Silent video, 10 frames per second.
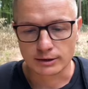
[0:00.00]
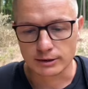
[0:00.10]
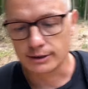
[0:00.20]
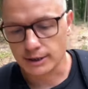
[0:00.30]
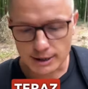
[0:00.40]

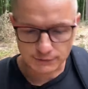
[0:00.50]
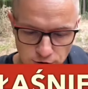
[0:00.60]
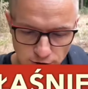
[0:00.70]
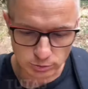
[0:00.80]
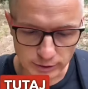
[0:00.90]
I teraz
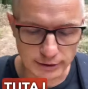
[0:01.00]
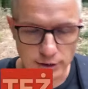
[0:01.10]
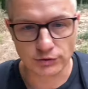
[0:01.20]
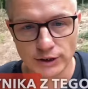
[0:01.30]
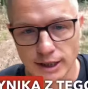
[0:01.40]
właśnie tutaj
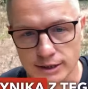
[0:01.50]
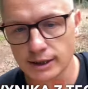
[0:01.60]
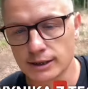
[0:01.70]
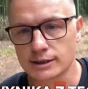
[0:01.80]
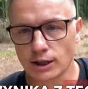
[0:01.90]
też wynika
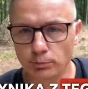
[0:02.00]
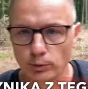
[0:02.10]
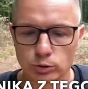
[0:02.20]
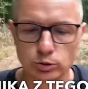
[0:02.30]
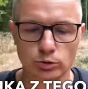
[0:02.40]
z, tego
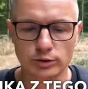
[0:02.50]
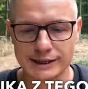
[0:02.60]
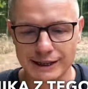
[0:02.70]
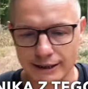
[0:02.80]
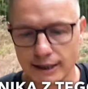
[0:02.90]
punktu
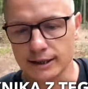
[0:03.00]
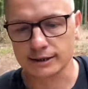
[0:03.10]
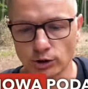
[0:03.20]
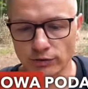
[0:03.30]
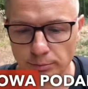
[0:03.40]
strategia
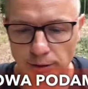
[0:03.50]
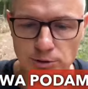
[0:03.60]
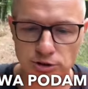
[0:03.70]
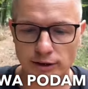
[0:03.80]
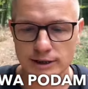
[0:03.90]
cenowa. Podam
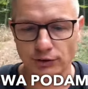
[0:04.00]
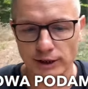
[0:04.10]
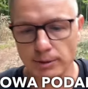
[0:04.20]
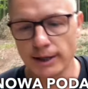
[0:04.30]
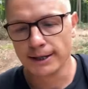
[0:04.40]
Ci na
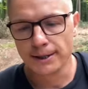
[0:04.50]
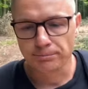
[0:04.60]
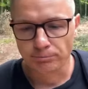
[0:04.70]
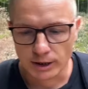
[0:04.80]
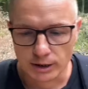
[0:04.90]
swoim
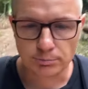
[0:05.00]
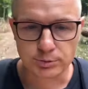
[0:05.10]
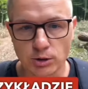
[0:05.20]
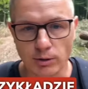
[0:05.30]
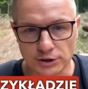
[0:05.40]

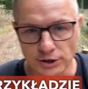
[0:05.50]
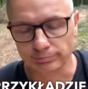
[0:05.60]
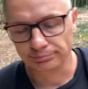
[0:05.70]
przykładzie.